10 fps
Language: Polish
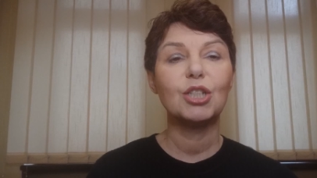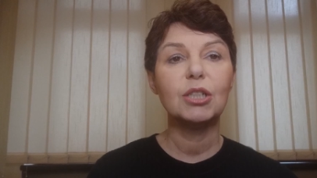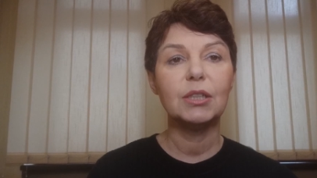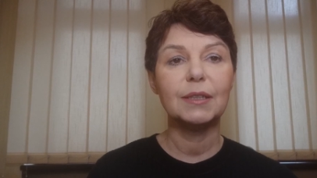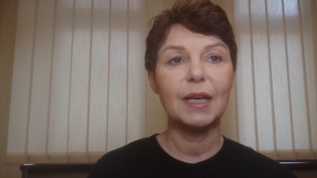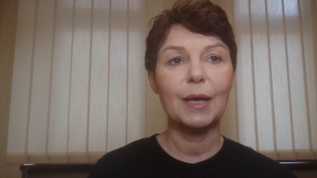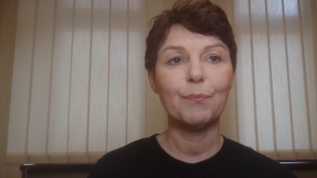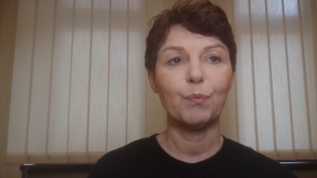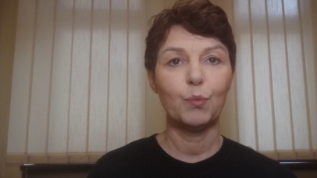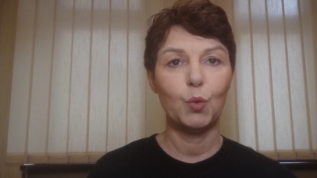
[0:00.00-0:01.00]
czyli
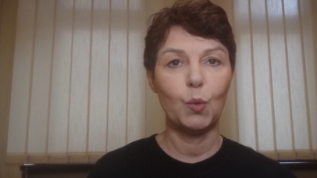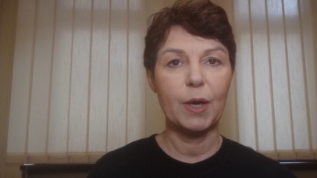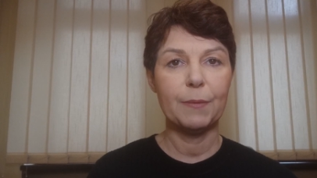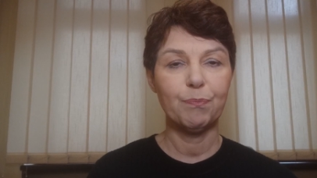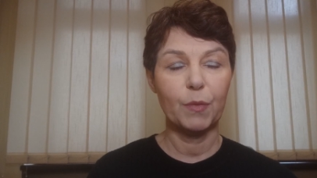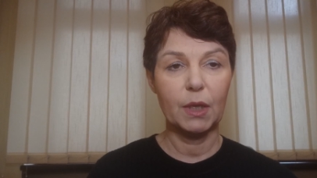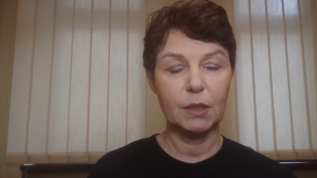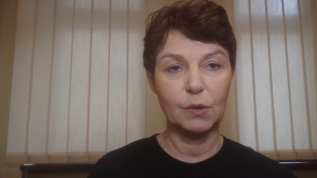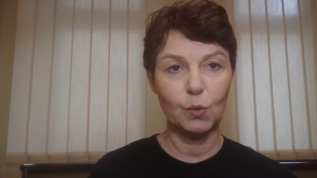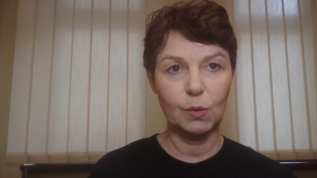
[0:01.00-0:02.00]
na PUE
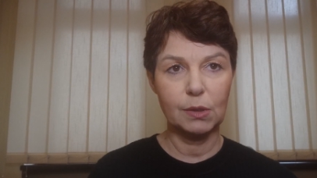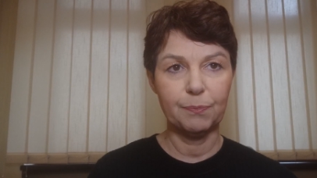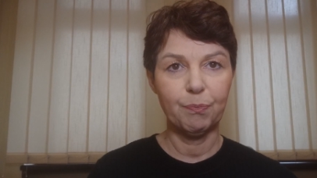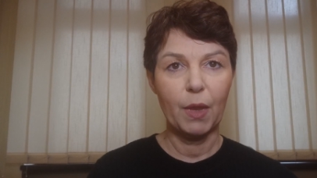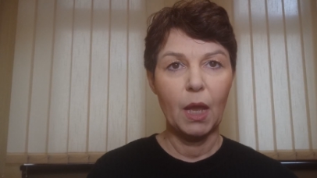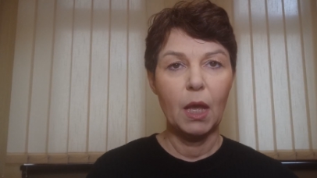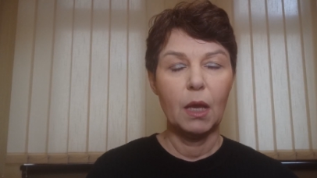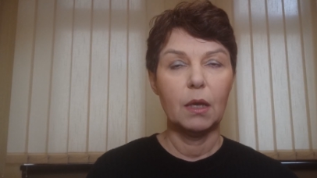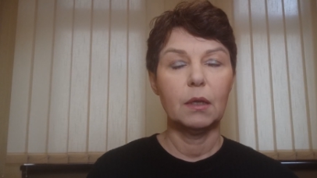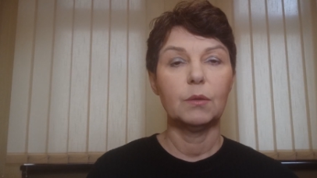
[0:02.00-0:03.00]
ZUS.
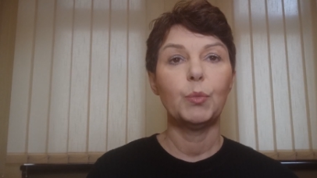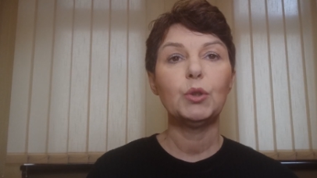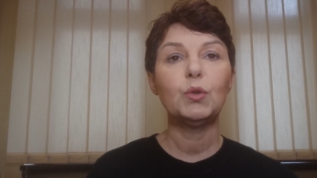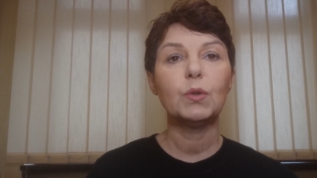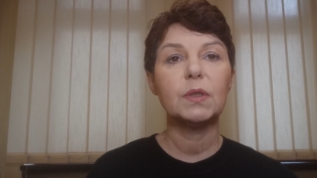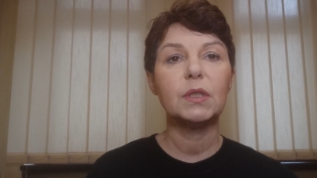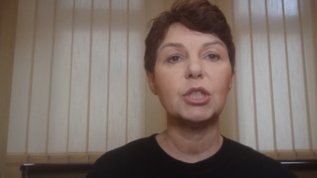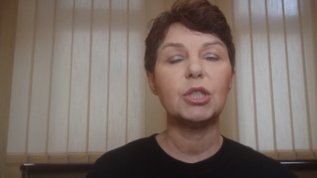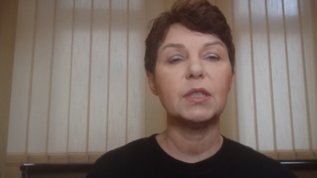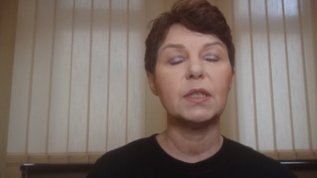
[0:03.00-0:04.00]
E, bon
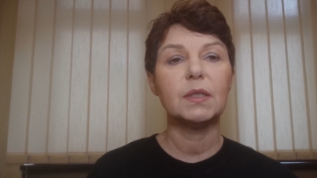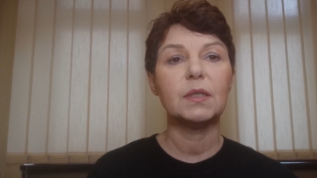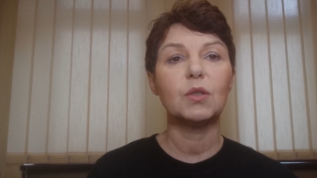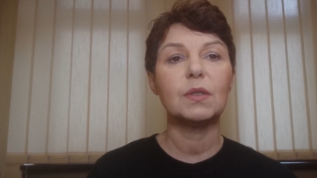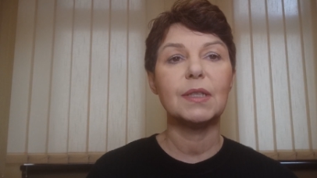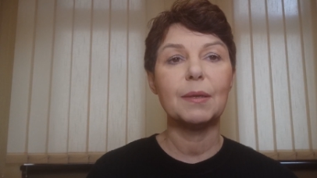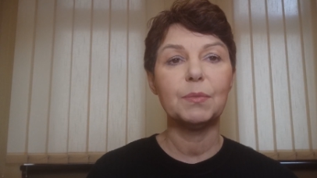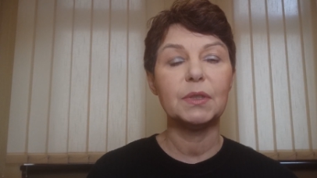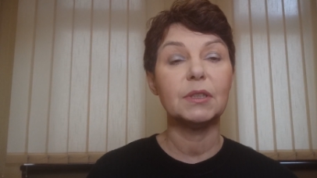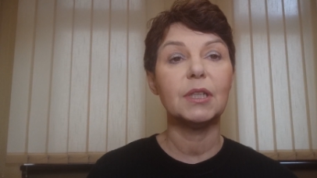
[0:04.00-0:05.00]
turystyczny jest
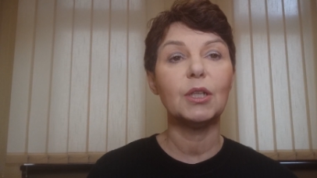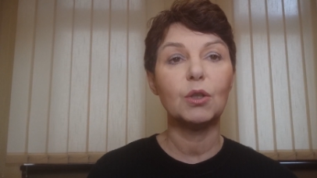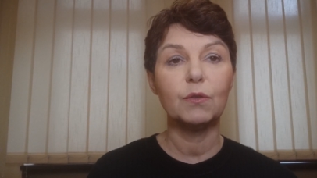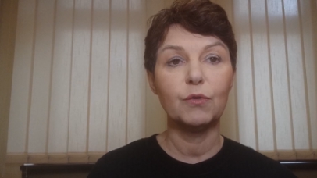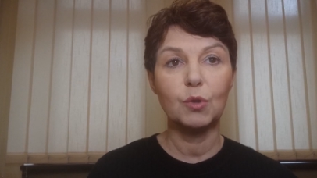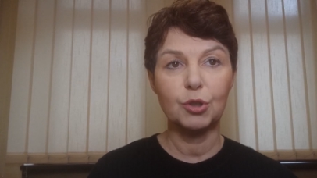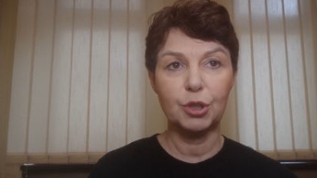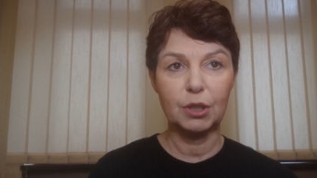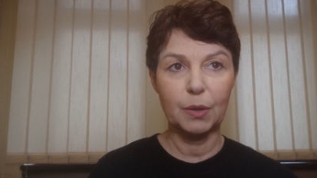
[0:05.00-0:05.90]
dostępny tylko i wyłącznie